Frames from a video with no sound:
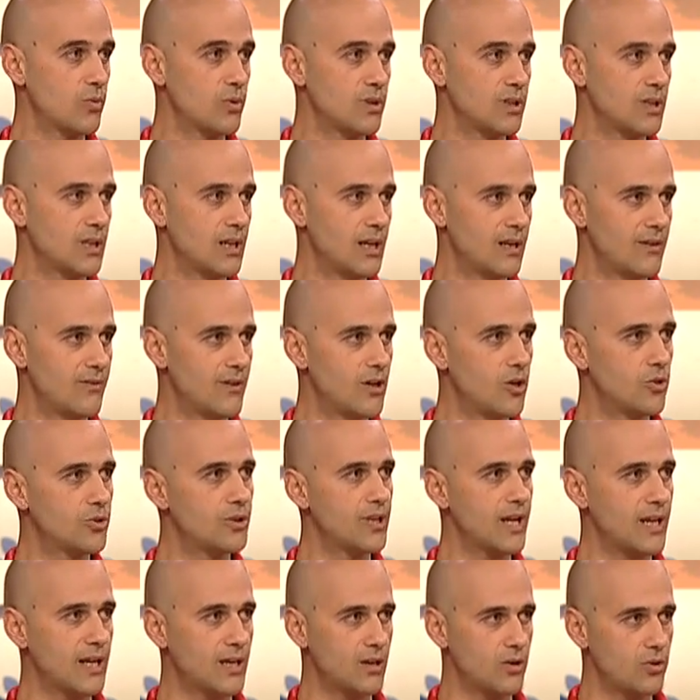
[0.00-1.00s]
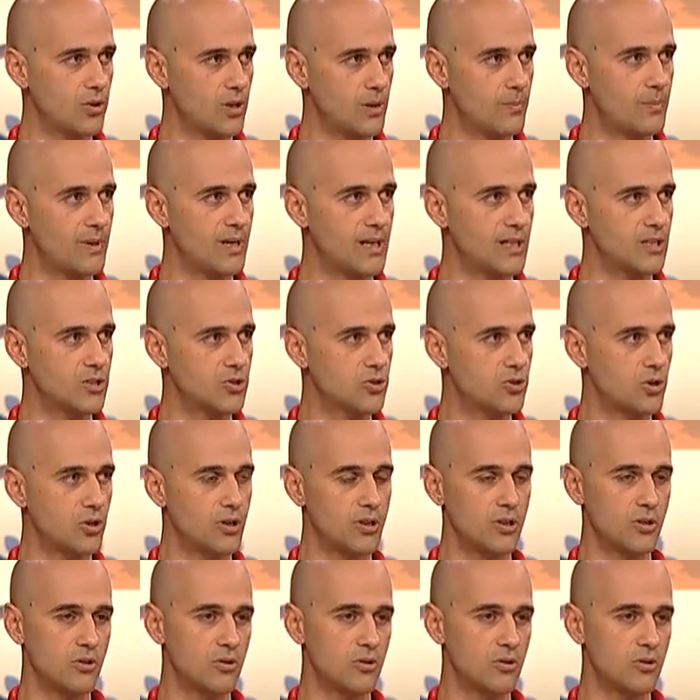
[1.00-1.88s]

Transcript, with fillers: quindi a livello tecnico del palleggiatore,